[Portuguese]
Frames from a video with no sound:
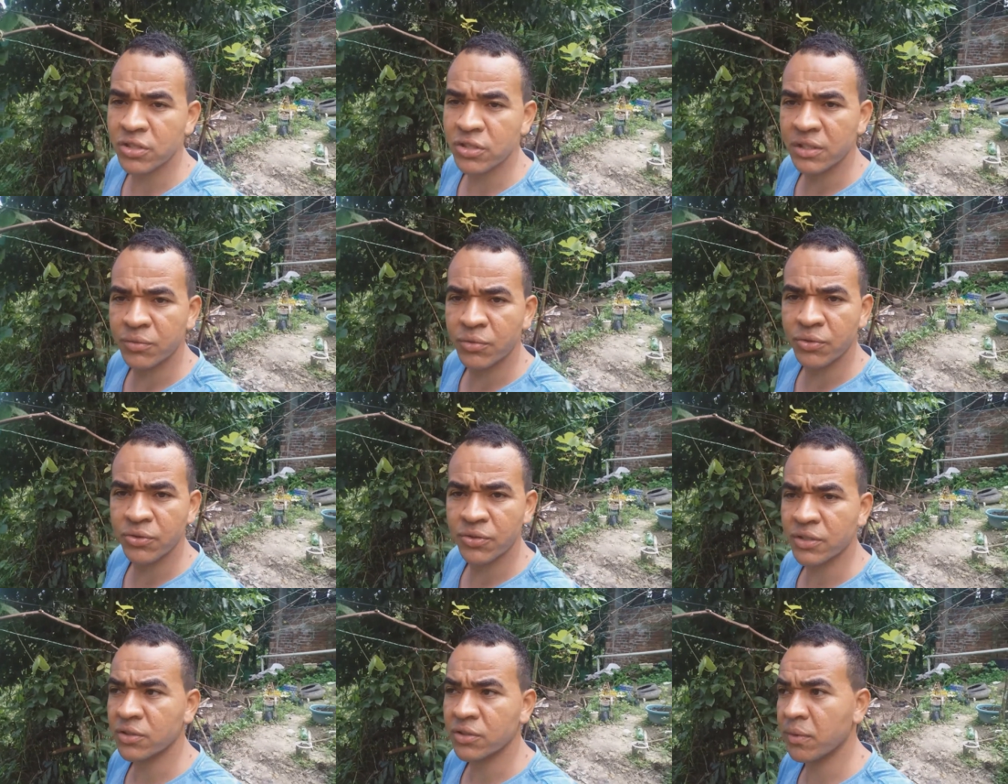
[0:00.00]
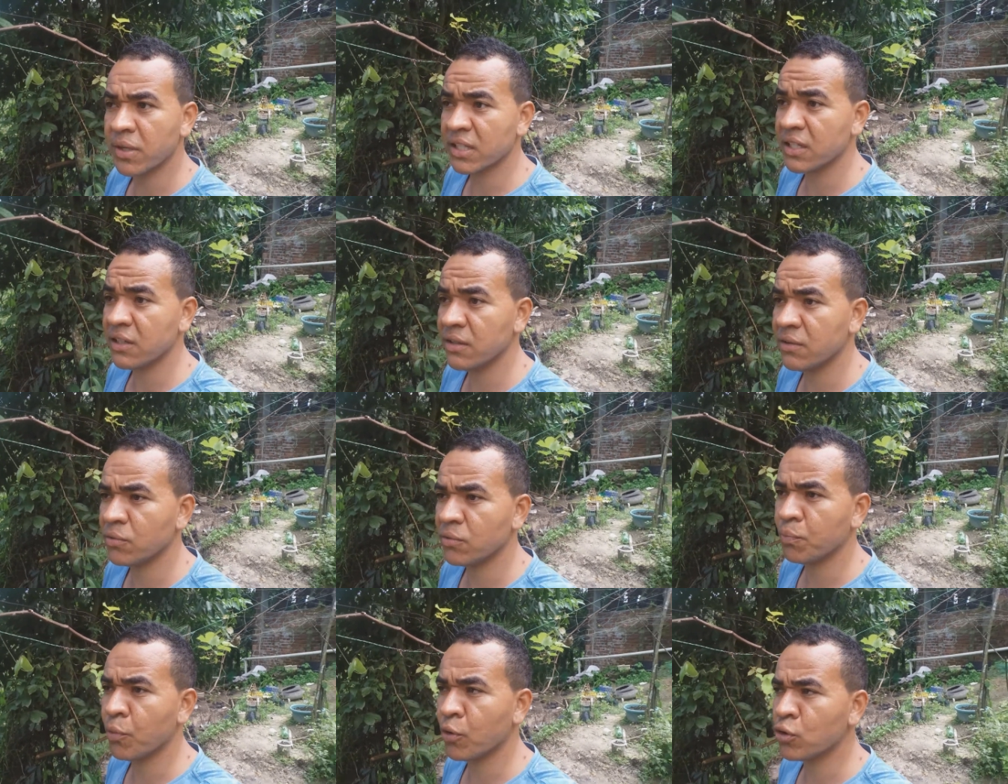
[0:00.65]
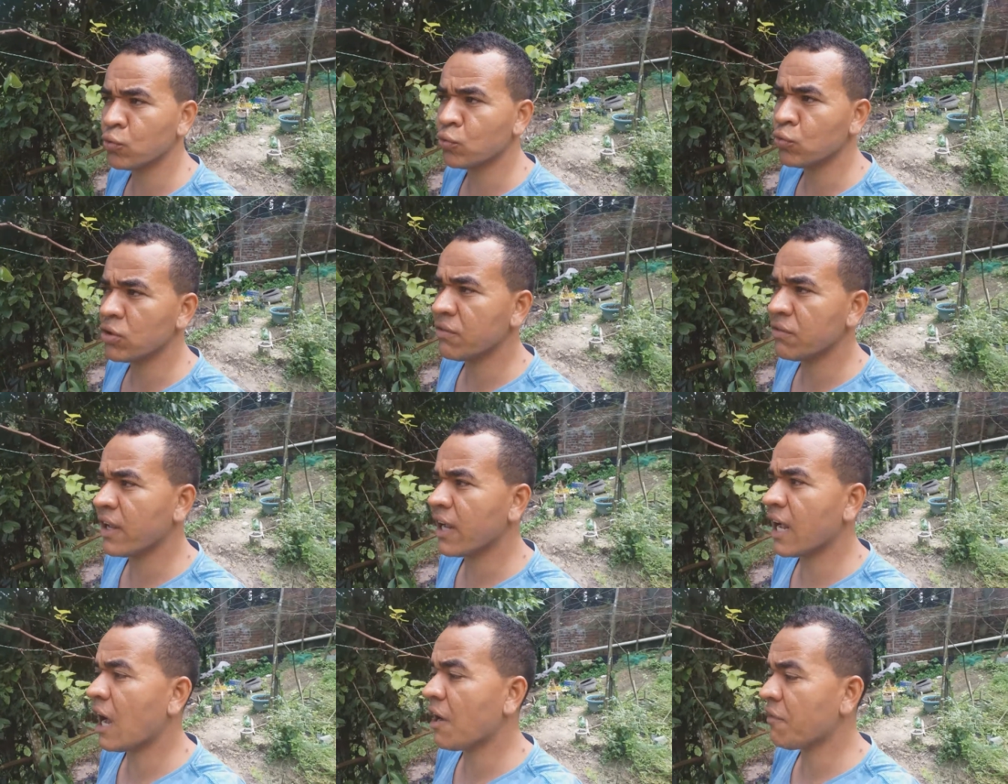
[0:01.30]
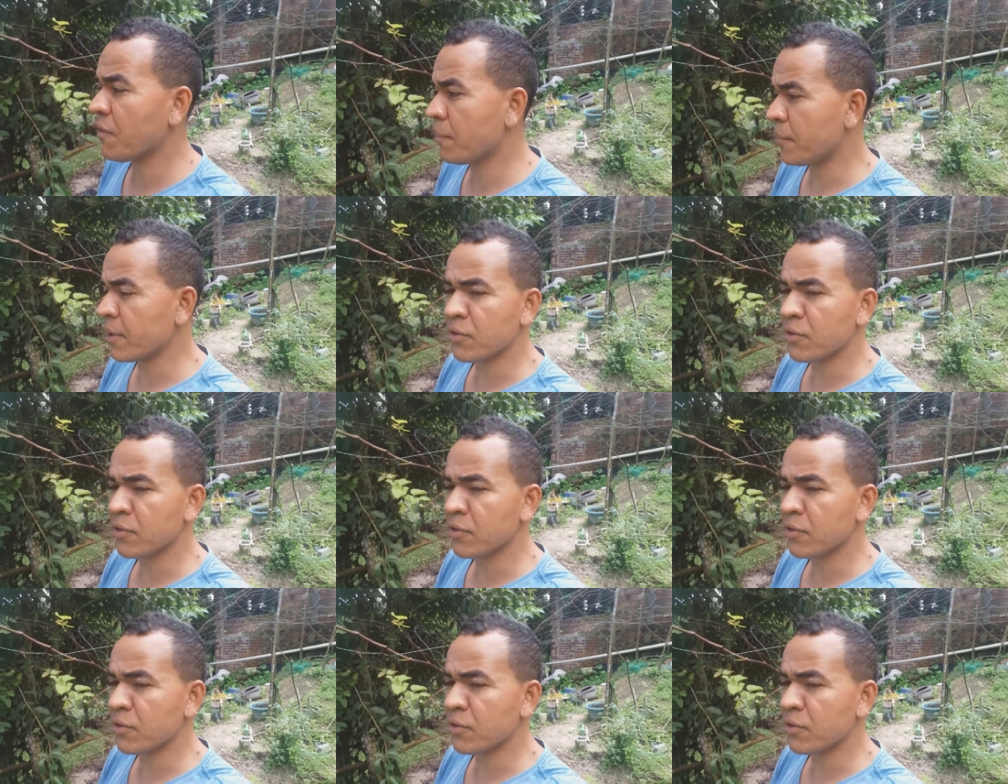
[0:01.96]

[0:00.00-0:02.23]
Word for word: a vocês como é que pode cultivar em garrafa PET.